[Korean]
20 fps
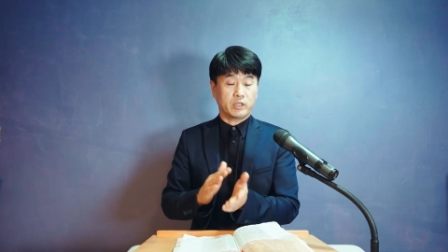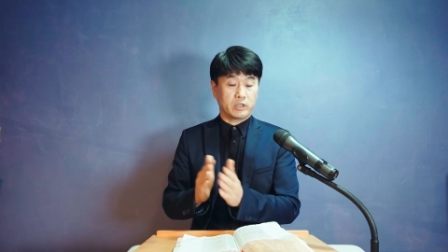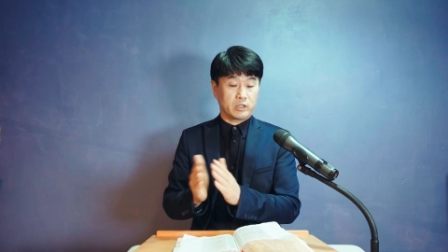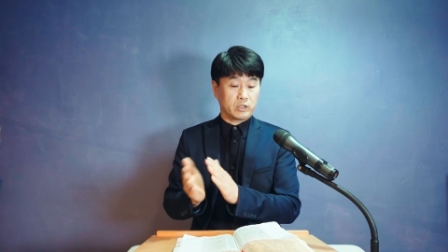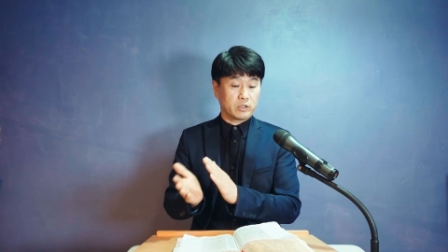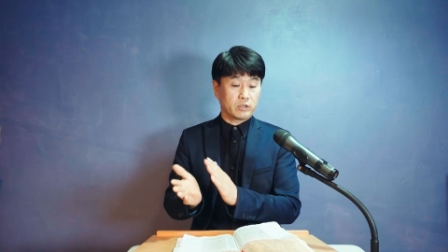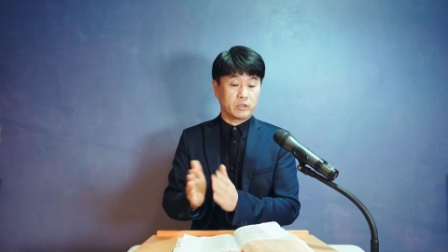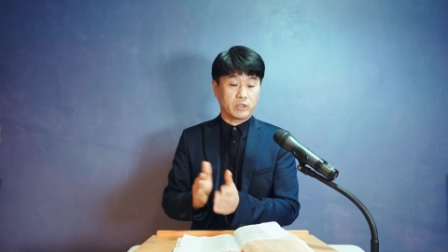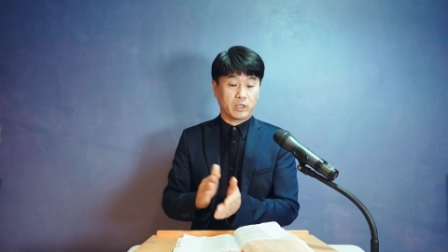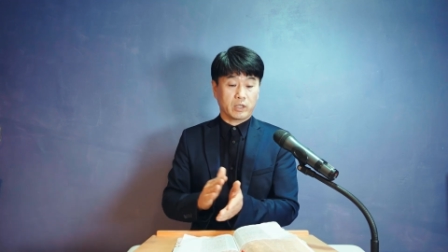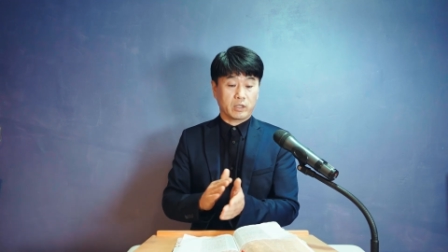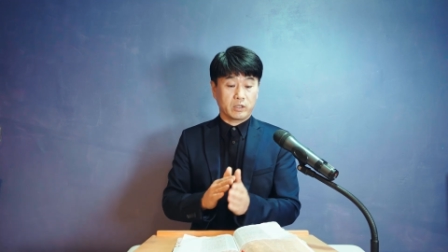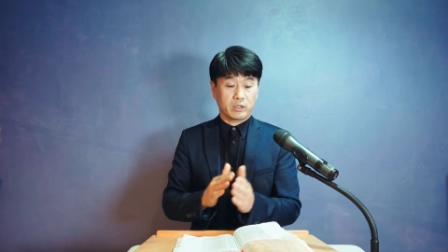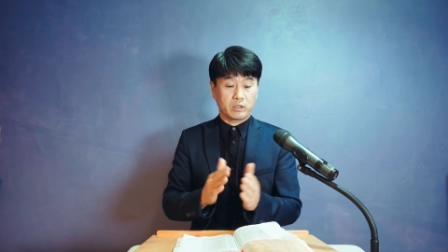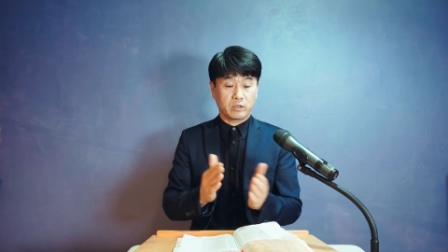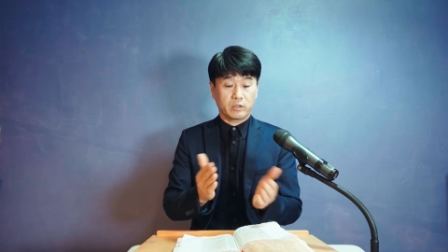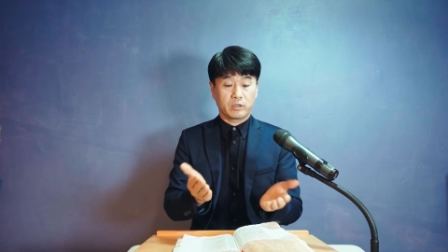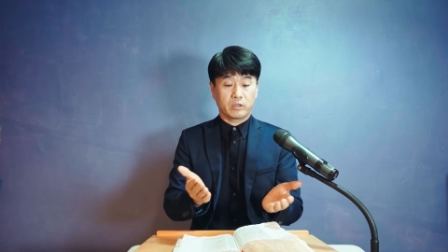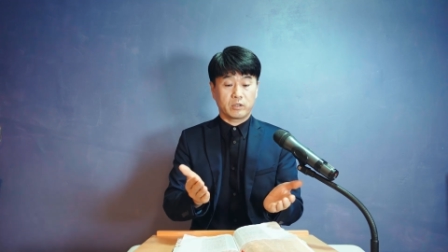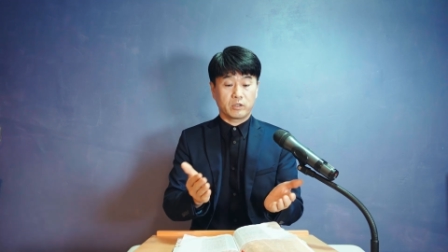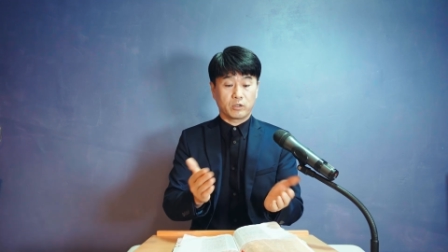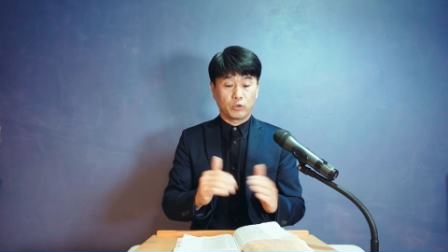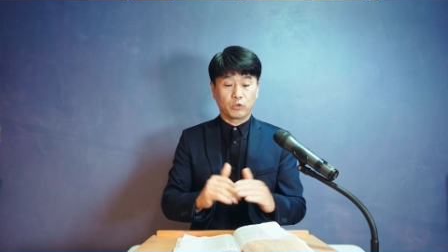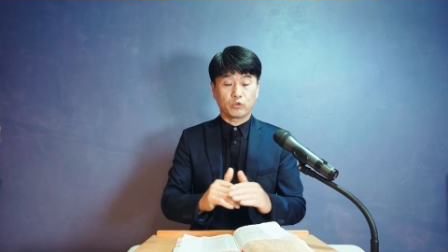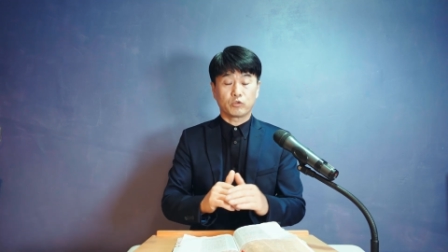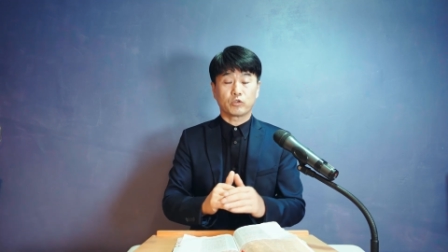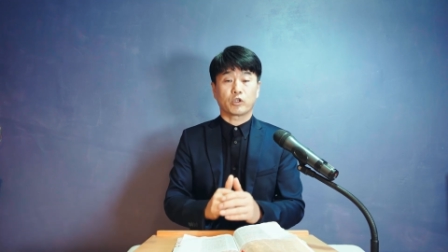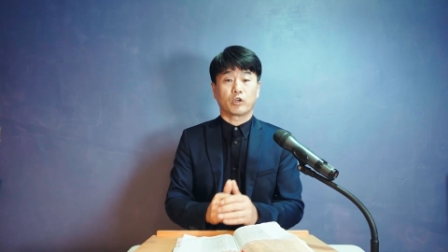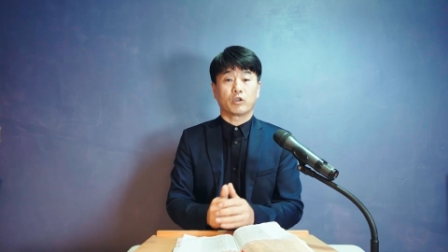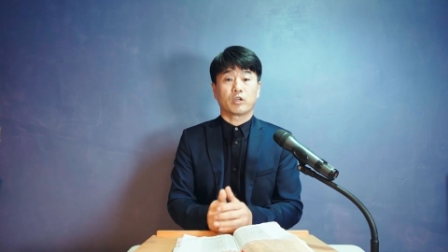이런
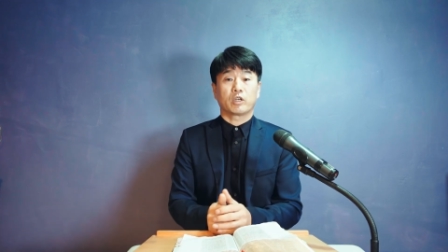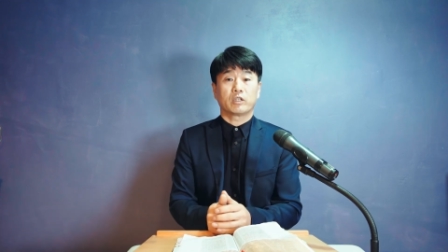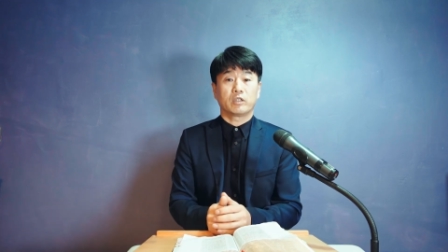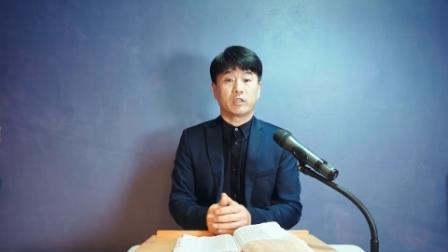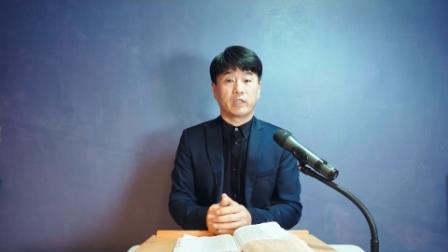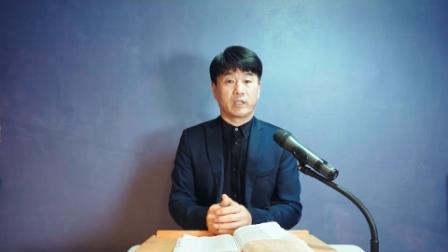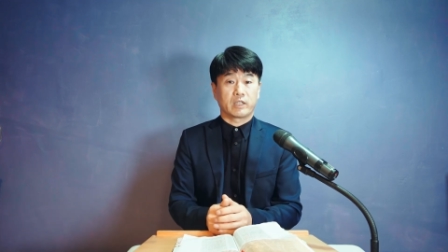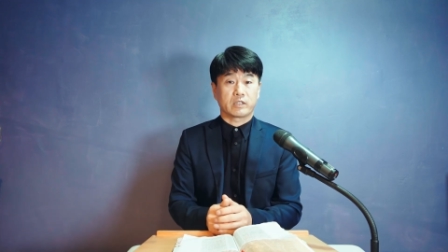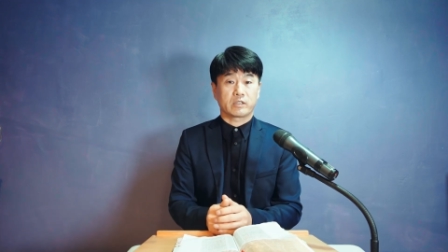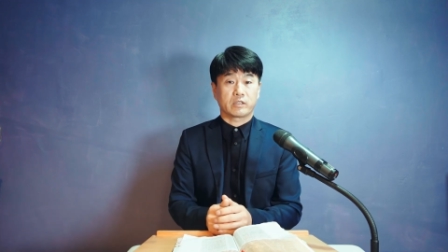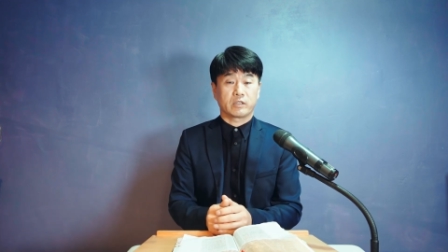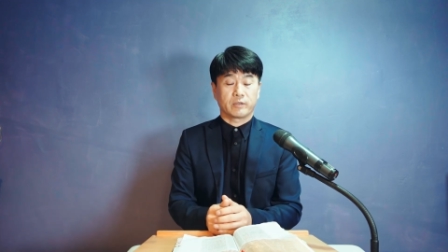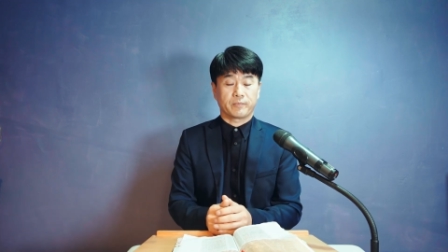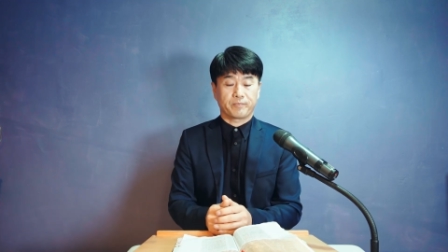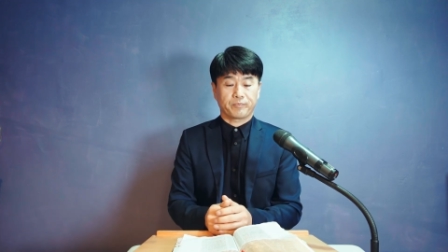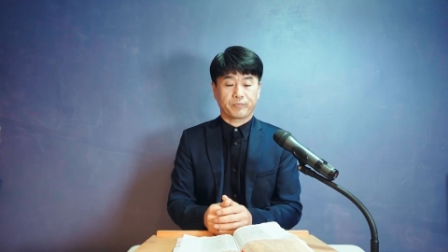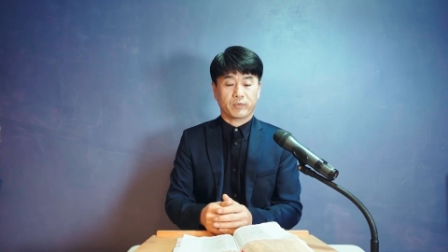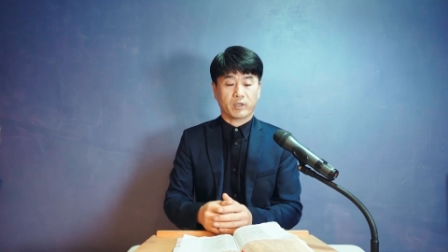연구 결과를 내놨어요.